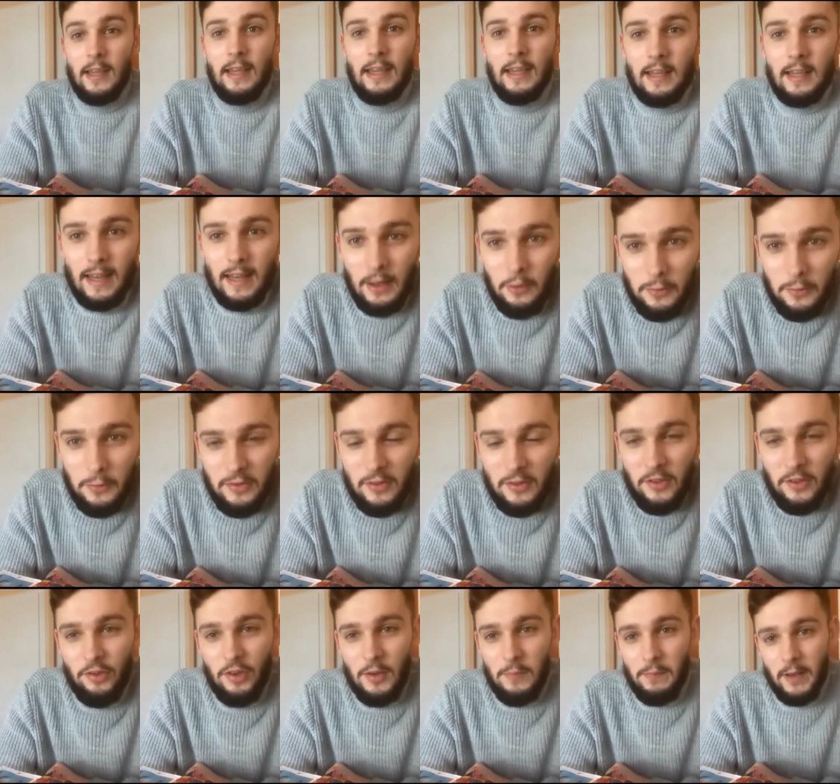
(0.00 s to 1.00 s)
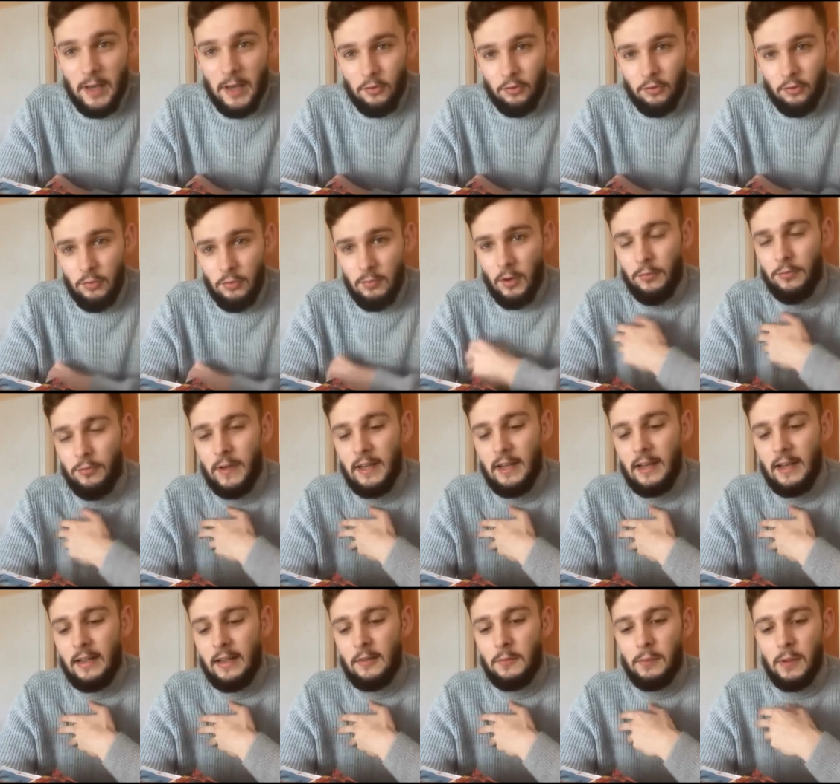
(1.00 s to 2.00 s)
Là aussi, j'ai perdu, mais en fait,
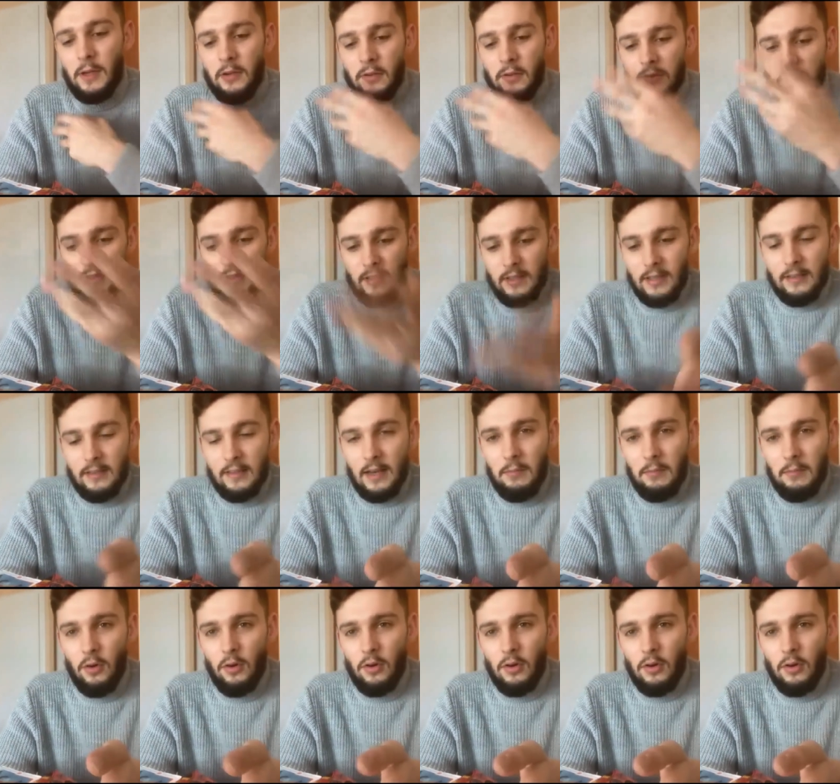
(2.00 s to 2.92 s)
l'expérience était tellement